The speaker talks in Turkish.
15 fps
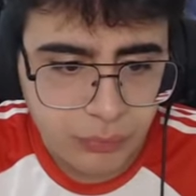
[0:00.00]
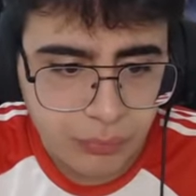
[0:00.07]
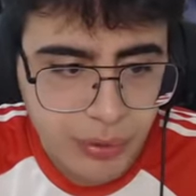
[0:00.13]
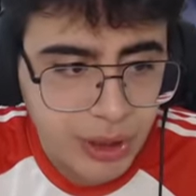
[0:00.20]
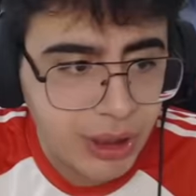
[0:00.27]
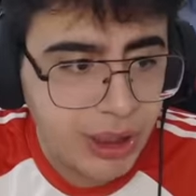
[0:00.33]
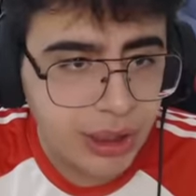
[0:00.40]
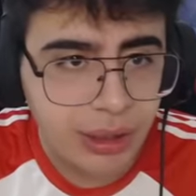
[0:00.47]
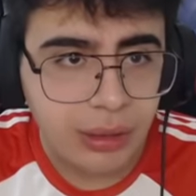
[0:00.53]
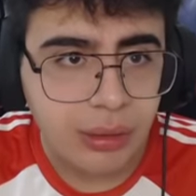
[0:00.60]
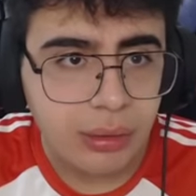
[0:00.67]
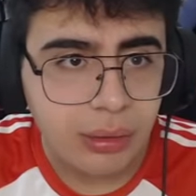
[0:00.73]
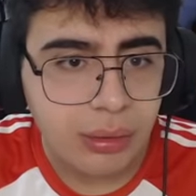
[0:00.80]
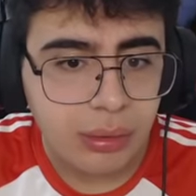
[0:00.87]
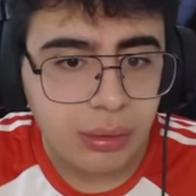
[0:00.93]
Piggy.
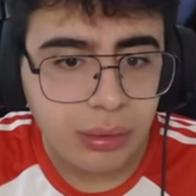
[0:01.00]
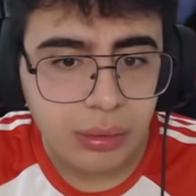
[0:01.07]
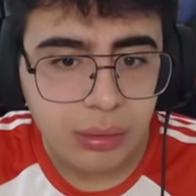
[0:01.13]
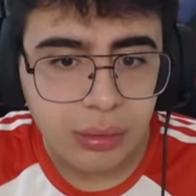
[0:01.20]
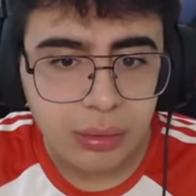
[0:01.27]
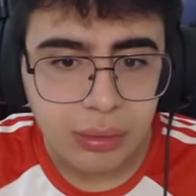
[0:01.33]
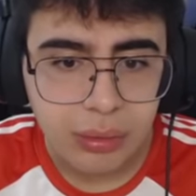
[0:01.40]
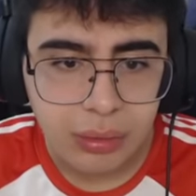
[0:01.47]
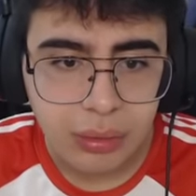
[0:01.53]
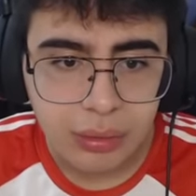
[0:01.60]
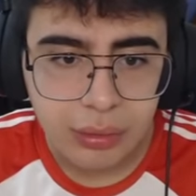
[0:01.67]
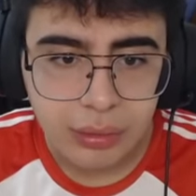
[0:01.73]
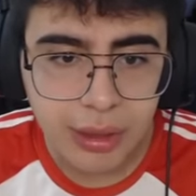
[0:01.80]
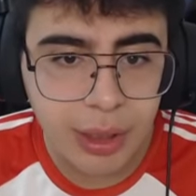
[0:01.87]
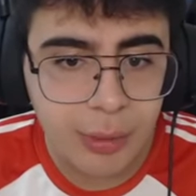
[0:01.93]

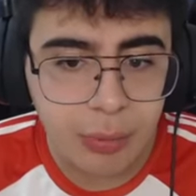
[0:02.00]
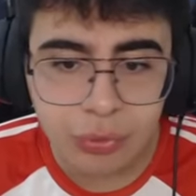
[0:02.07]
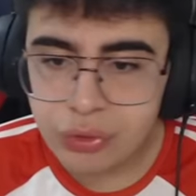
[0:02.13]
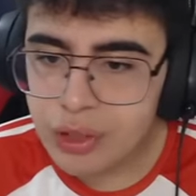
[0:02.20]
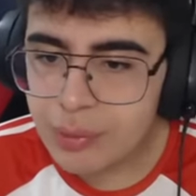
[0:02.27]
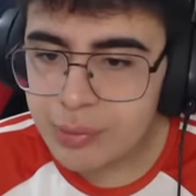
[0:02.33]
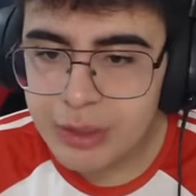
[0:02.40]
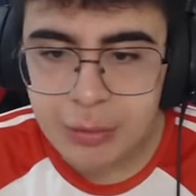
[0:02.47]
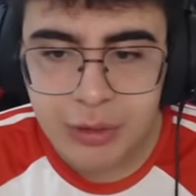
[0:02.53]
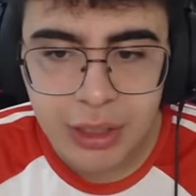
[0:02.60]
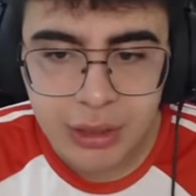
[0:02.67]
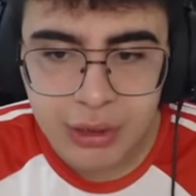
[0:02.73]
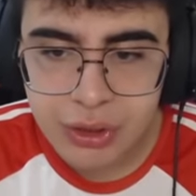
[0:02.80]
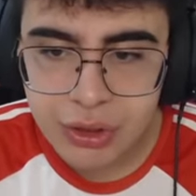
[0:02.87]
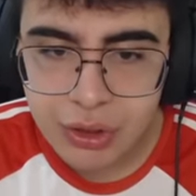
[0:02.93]
Ne bunun tam ismini
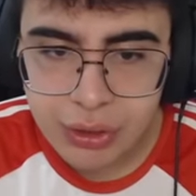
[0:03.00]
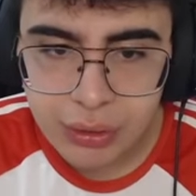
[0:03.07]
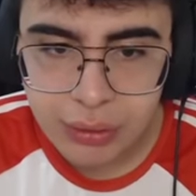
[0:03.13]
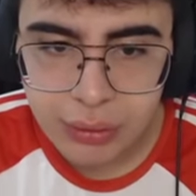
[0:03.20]
arkadaşlar?